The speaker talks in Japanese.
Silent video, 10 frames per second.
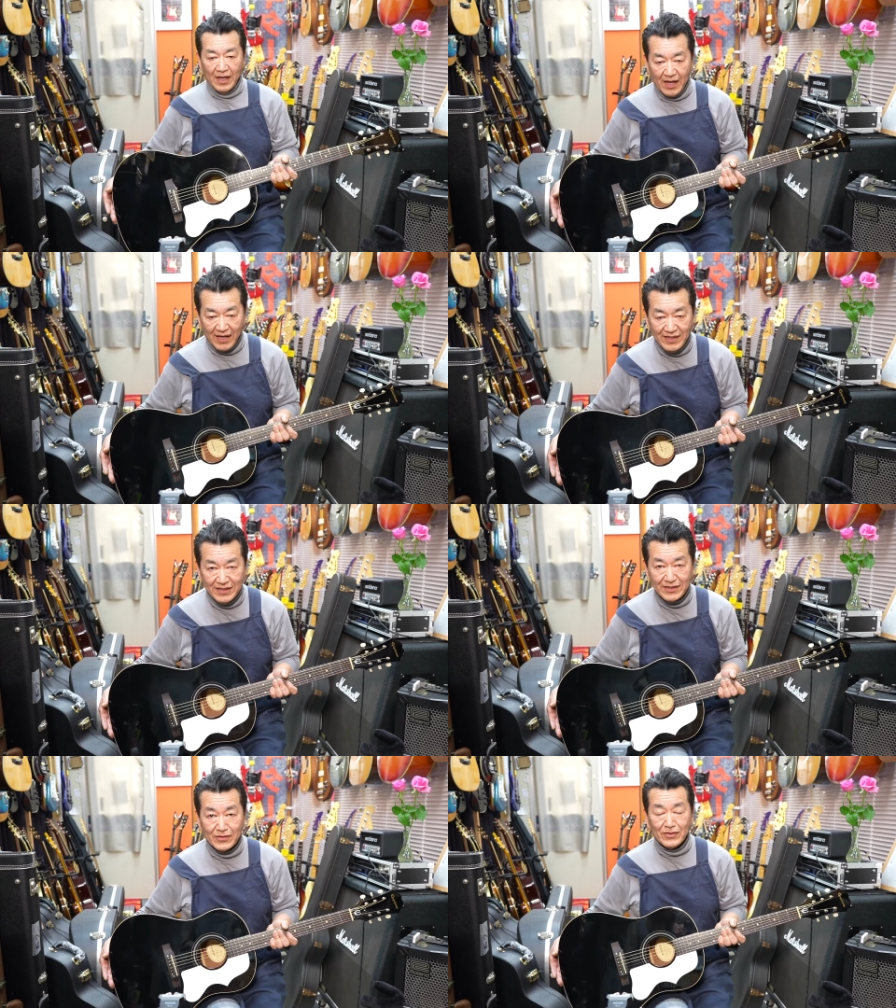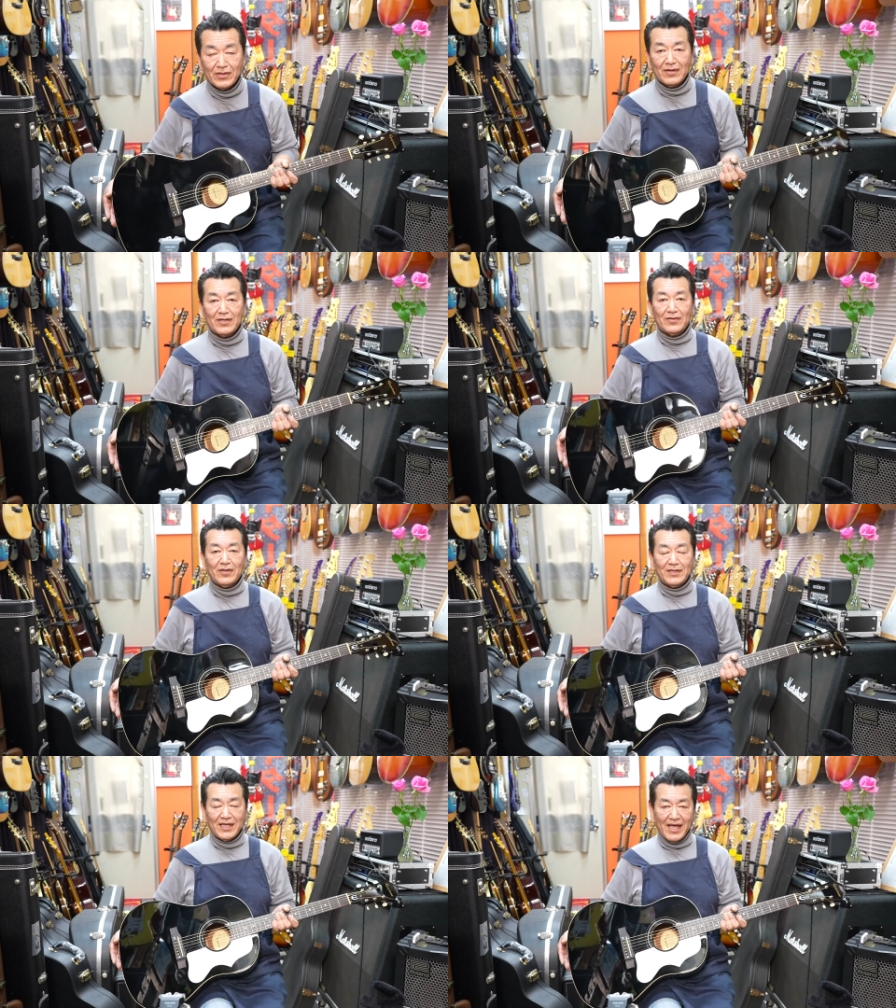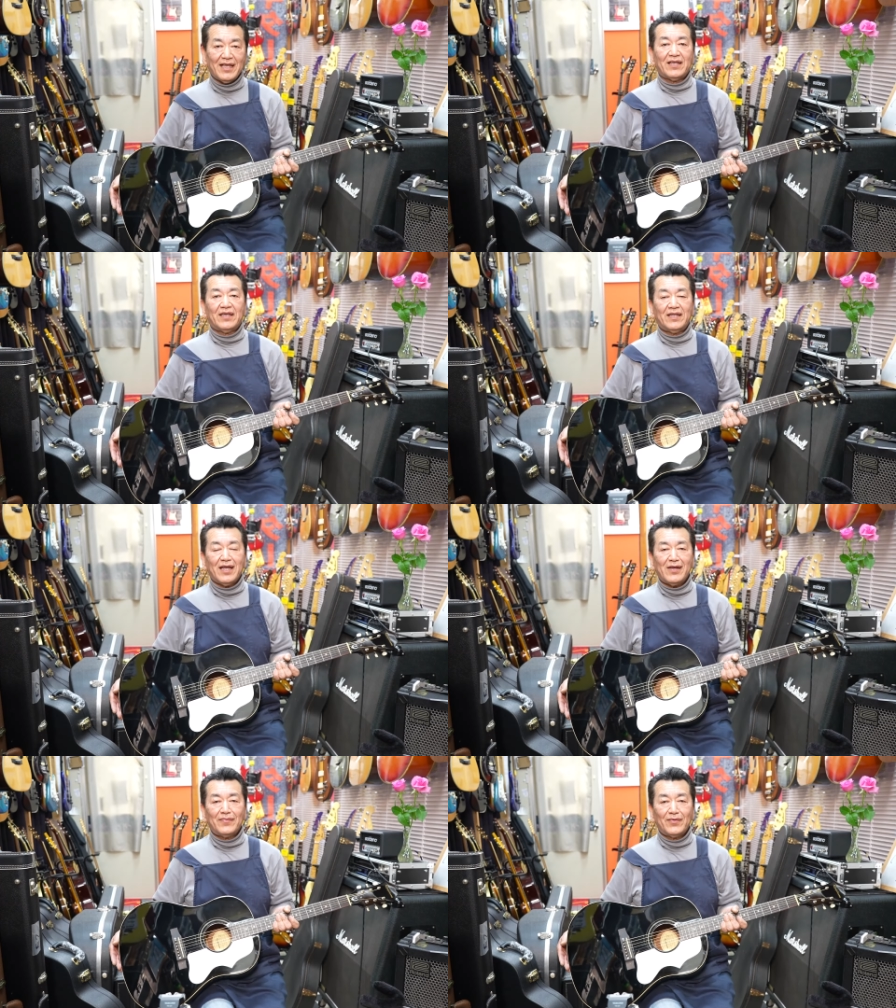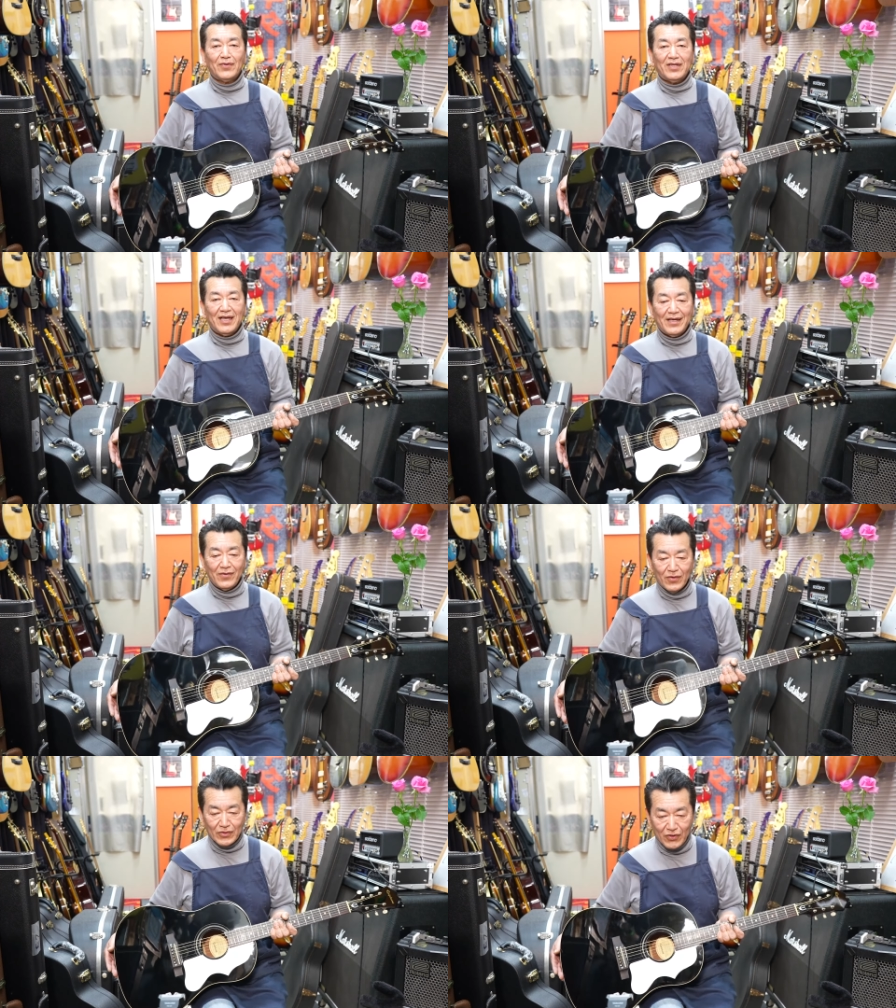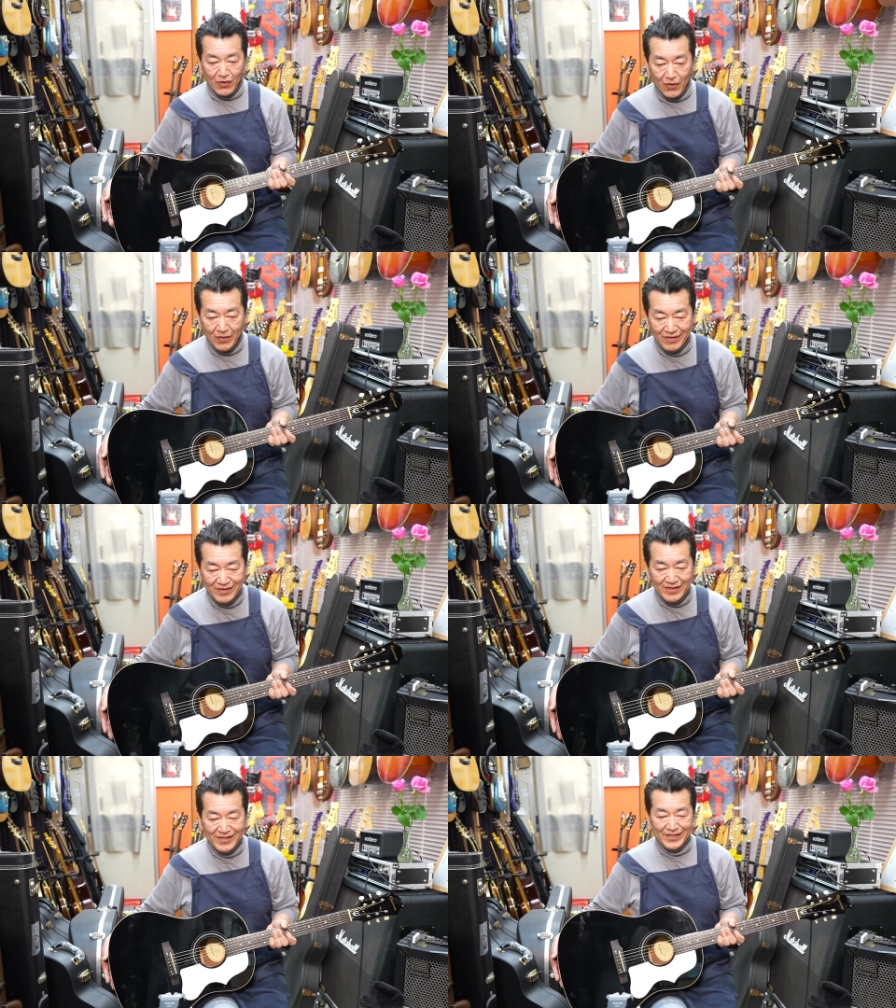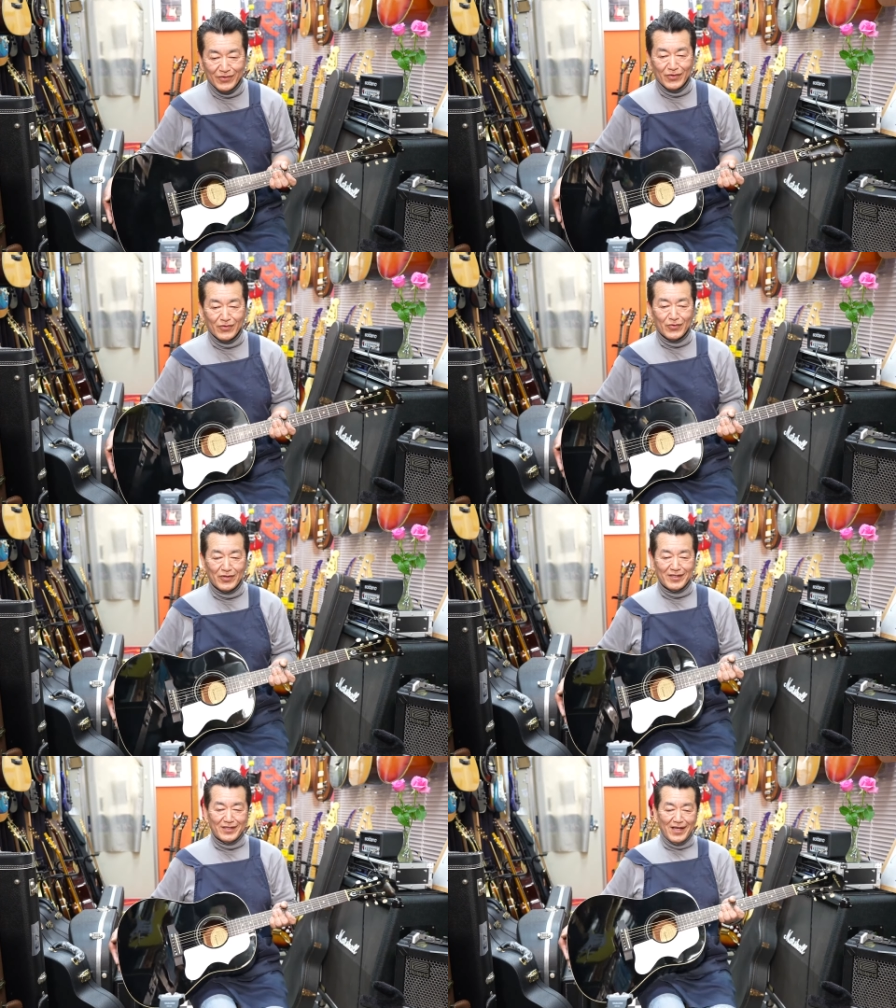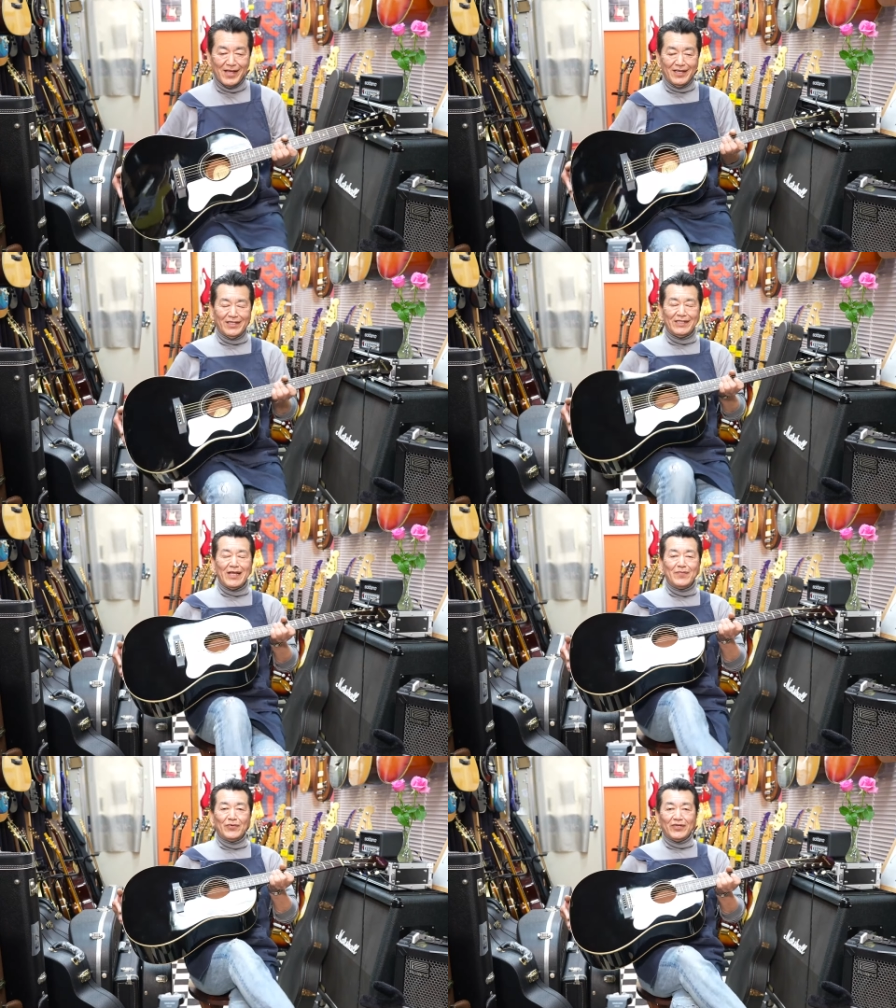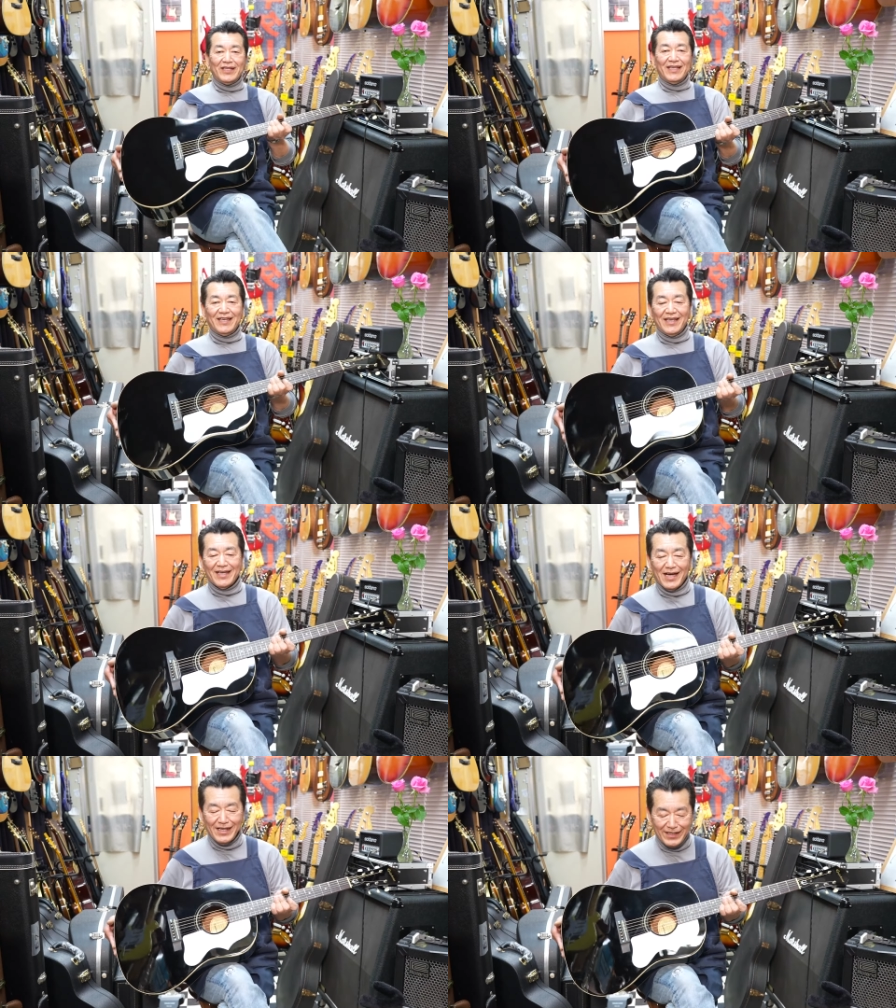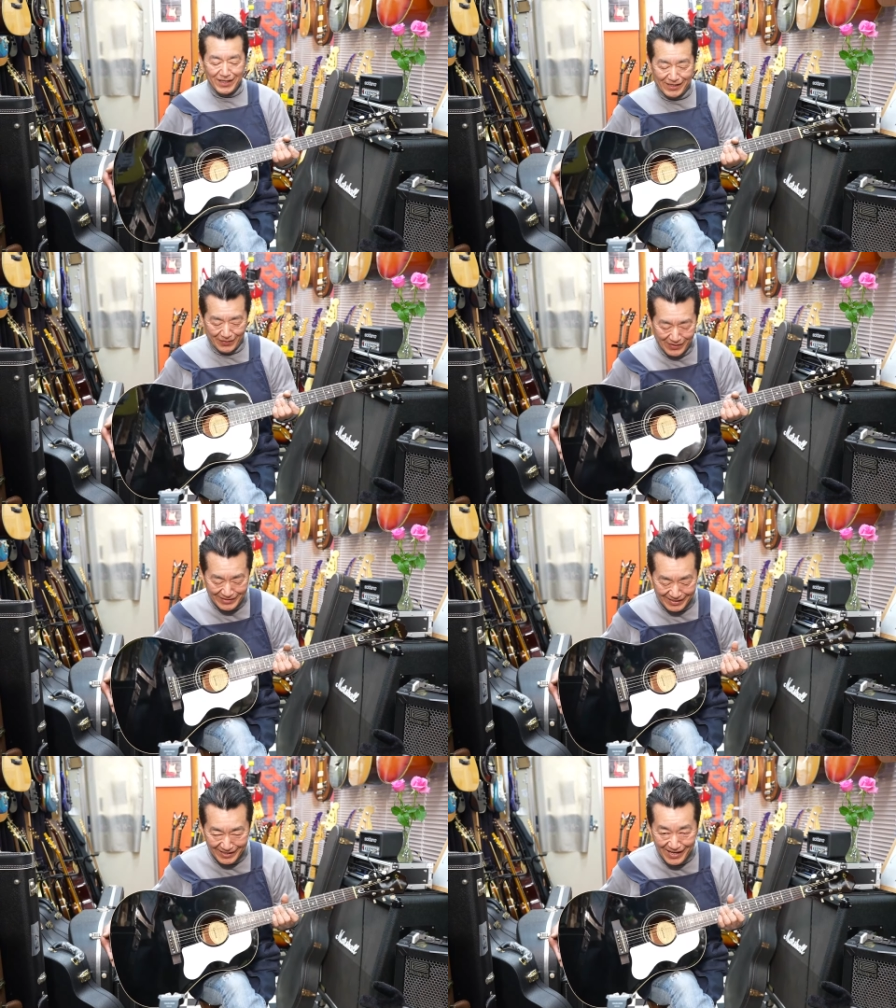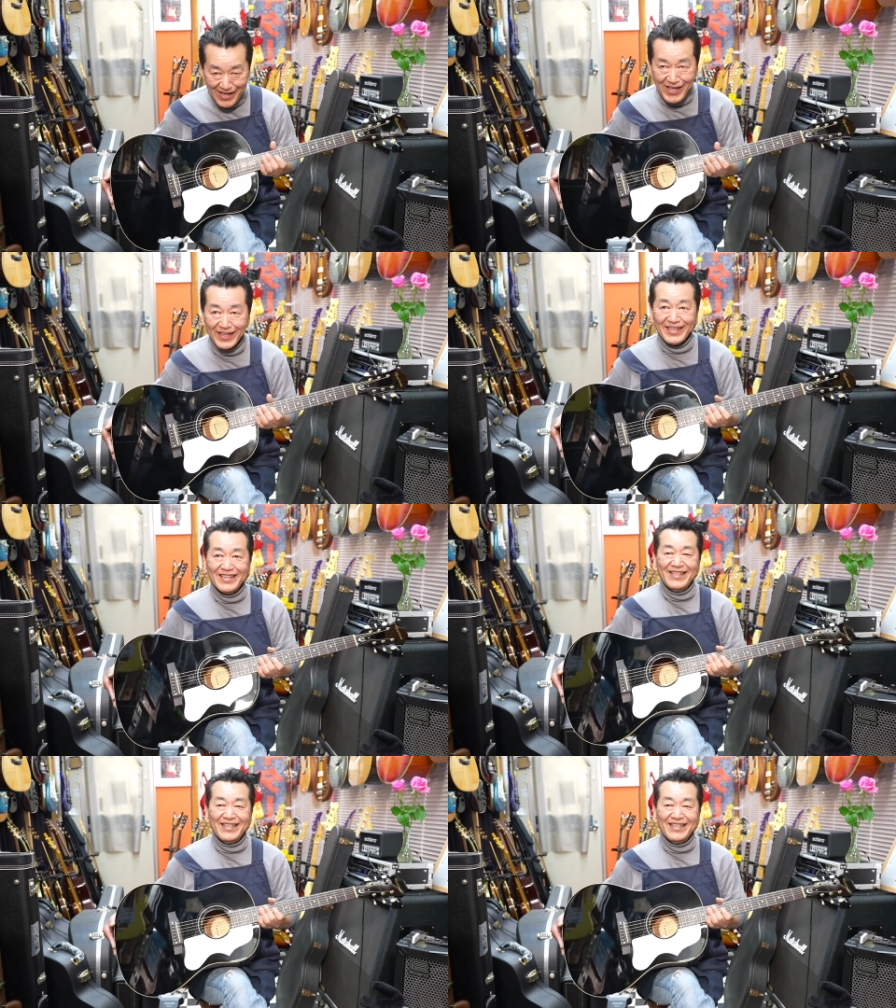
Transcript: はいそういったわけでございましてギターフロンティアへようこそということでですね1年ぶりに、えー、帰ってきましたね、